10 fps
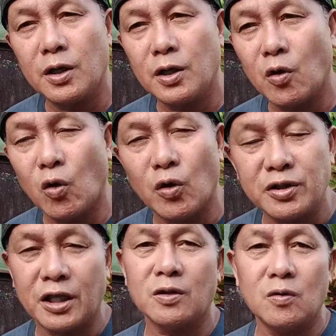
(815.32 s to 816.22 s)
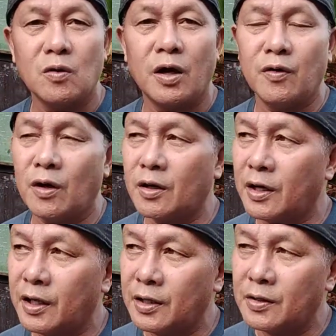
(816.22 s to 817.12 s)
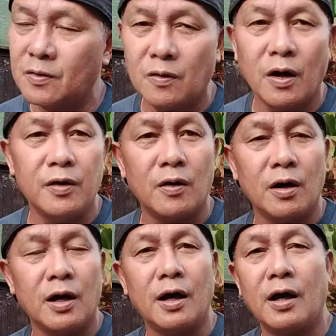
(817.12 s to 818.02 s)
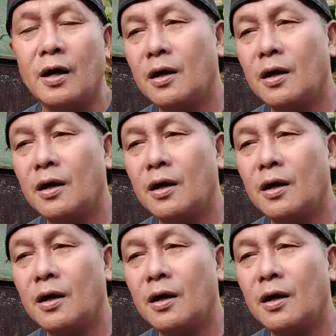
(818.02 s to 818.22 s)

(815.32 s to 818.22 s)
i-content ko, ano ang create ko, ano ang uh,